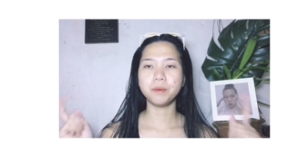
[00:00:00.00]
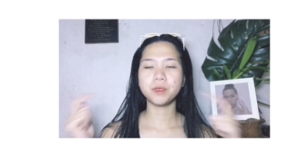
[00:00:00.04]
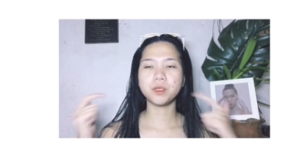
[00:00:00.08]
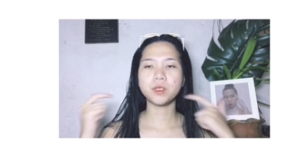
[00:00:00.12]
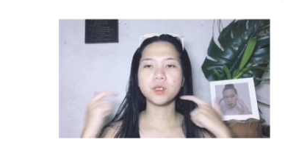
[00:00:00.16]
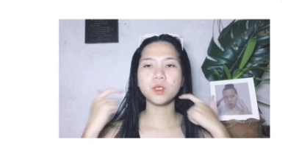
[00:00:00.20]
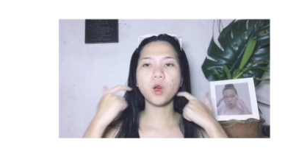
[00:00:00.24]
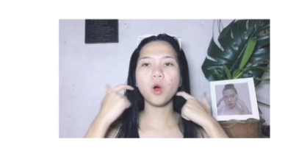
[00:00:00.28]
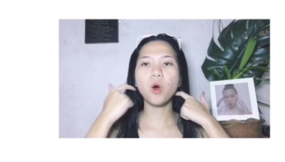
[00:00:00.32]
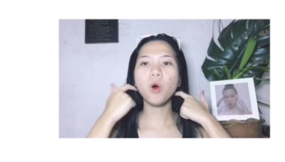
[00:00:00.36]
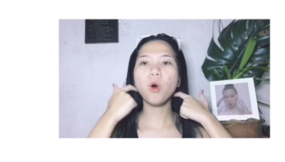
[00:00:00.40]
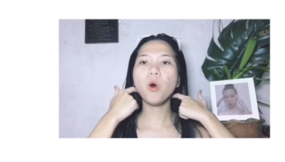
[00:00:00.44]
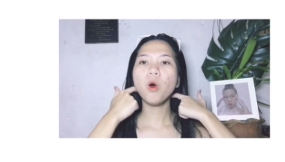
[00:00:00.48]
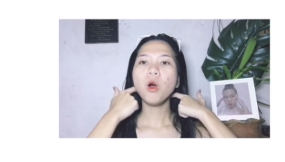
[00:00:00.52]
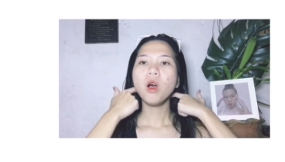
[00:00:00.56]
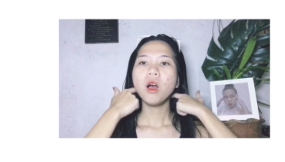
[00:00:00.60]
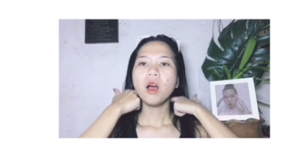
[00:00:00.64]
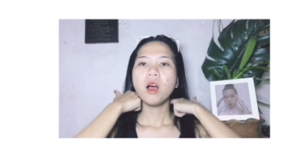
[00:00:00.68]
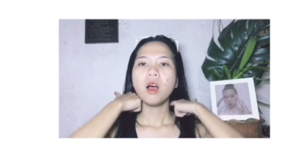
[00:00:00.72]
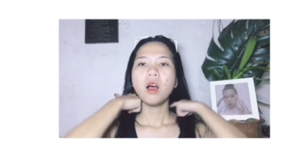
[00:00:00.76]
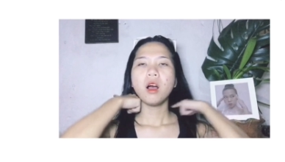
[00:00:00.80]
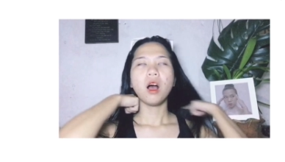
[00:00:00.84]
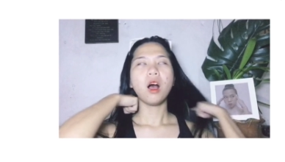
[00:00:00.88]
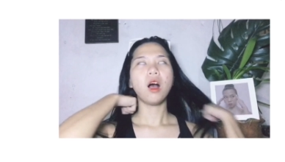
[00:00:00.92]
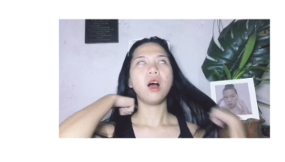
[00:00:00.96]
So
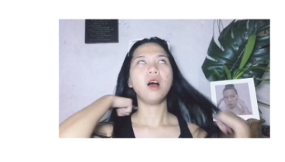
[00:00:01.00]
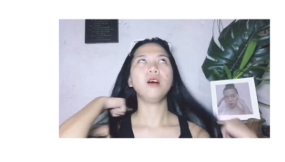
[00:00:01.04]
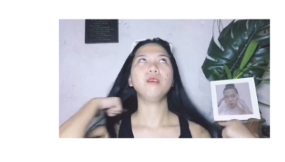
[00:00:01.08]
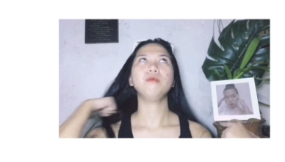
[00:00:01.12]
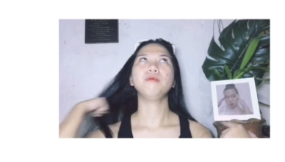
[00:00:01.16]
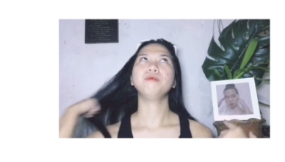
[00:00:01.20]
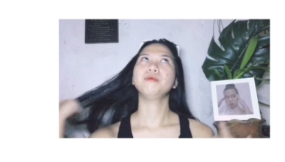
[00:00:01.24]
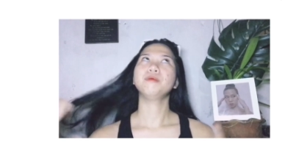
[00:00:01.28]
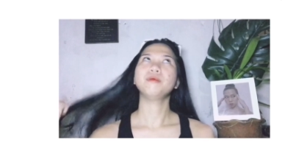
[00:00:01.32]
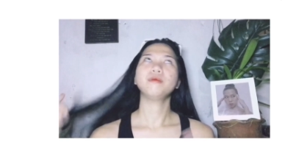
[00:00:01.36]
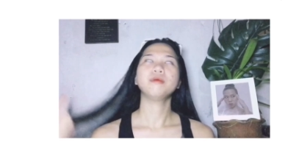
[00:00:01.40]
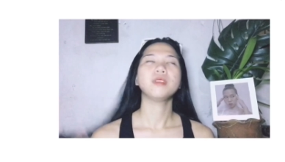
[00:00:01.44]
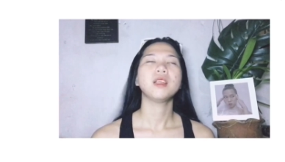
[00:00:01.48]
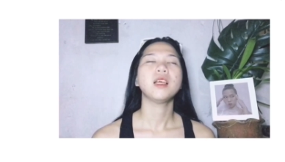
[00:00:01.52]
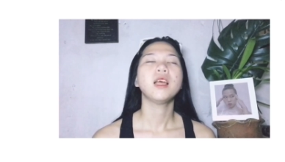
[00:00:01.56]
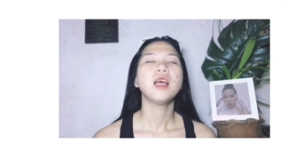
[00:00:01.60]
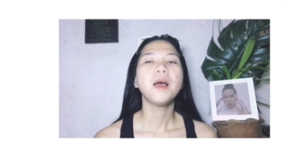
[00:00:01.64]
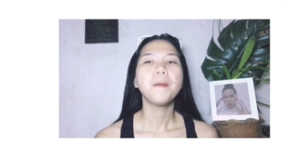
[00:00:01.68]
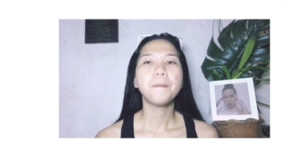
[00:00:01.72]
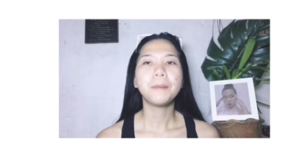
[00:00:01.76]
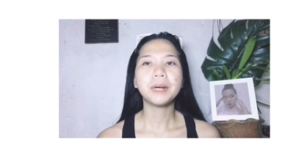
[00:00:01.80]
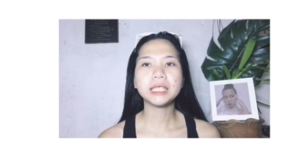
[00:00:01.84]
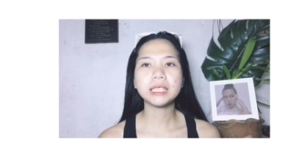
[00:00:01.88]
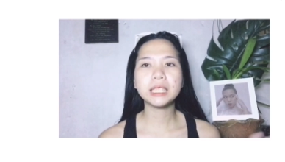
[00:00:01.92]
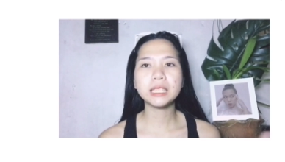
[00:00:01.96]
um,
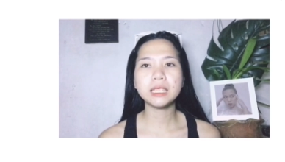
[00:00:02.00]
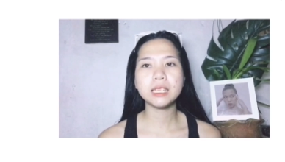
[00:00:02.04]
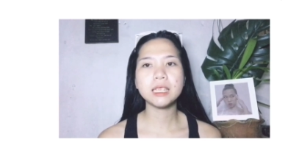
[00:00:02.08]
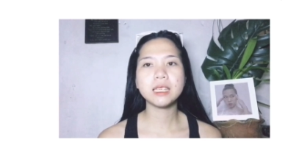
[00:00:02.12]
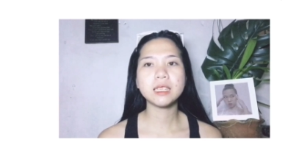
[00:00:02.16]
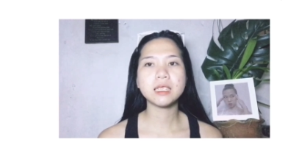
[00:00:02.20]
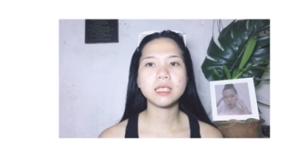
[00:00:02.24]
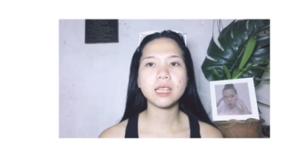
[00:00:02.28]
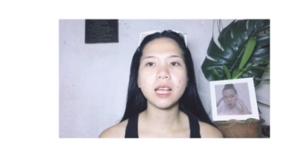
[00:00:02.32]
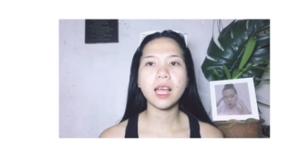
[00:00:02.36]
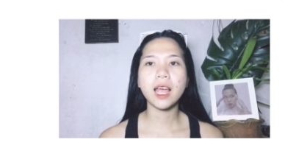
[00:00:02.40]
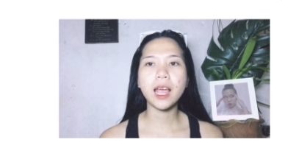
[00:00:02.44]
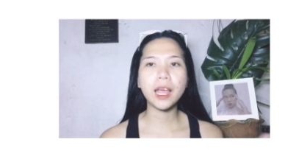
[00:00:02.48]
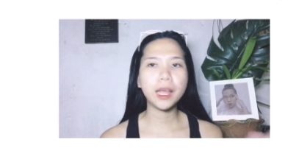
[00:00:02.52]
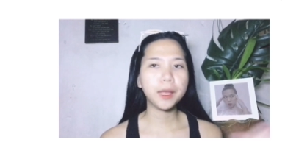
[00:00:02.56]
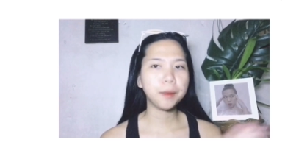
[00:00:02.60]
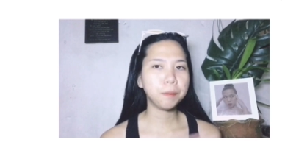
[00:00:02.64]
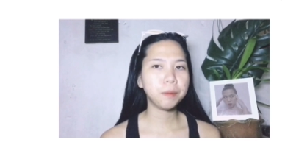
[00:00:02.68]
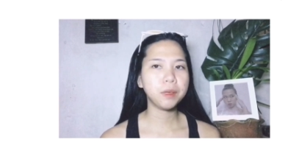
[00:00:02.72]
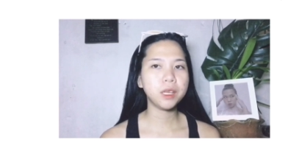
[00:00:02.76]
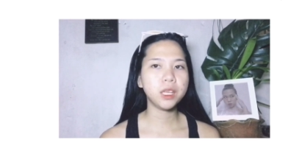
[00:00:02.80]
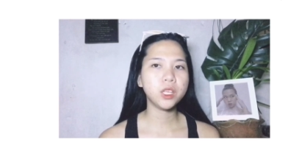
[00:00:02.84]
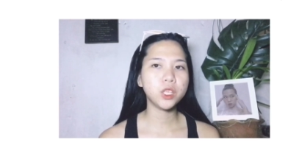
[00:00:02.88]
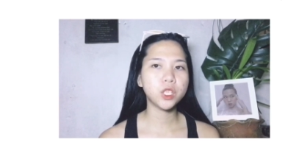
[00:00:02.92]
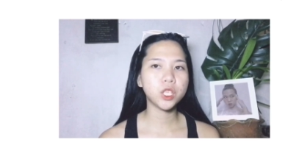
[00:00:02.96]
pagdating sa
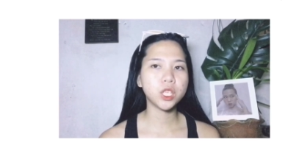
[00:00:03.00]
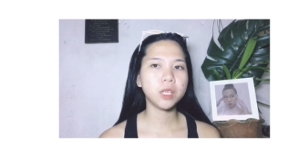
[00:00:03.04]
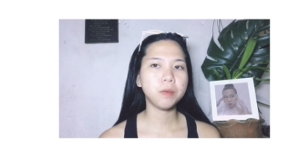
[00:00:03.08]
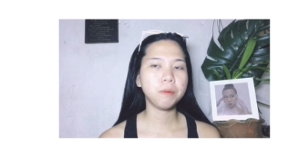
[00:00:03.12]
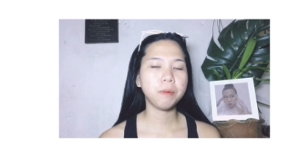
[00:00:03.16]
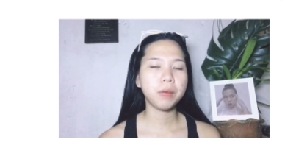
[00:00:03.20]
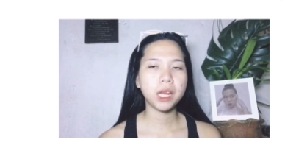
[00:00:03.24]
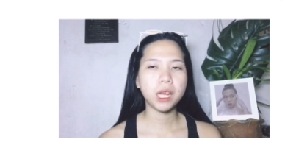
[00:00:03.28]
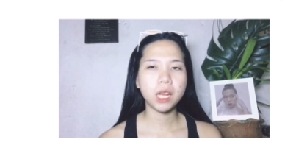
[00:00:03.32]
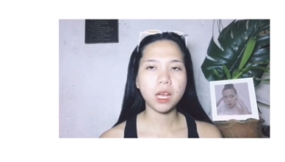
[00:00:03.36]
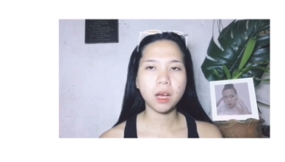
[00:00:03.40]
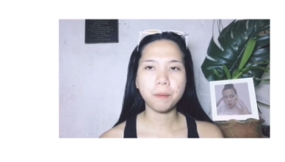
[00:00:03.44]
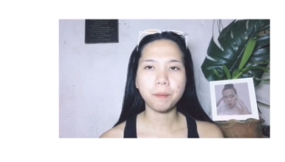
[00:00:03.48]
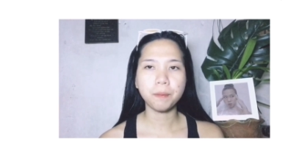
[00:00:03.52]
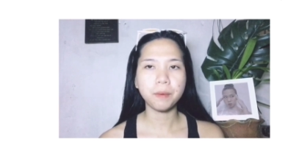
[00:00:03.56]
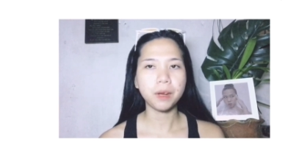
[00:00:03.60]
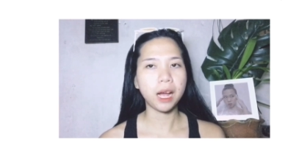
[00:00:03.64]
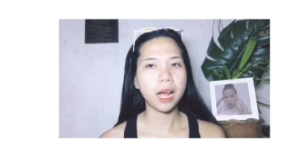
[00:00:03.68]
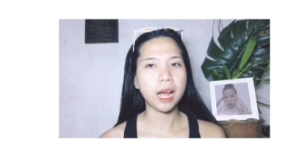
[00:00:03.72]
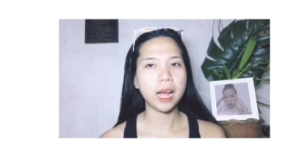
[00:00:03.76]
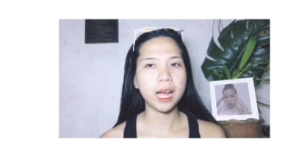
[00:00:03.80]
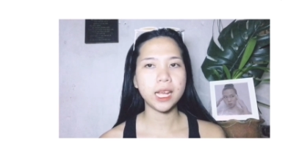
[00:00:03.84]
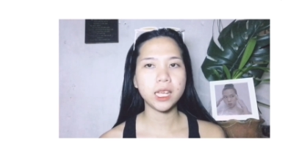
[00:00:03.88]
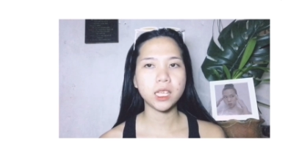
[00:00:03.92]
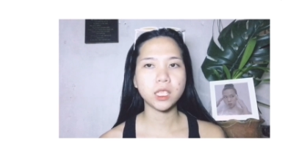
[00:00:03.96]
ABG makeup
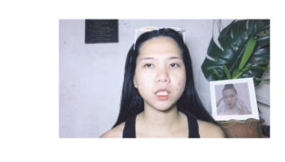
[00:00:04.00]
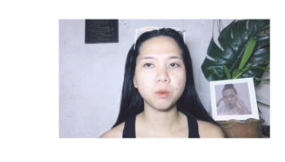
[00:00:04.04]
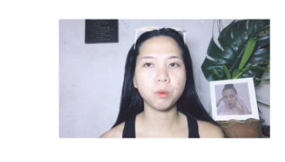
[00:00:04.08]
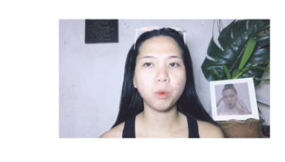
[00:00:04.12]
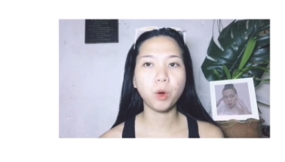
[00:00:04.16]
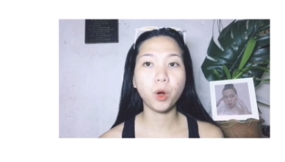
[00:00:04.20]
guys,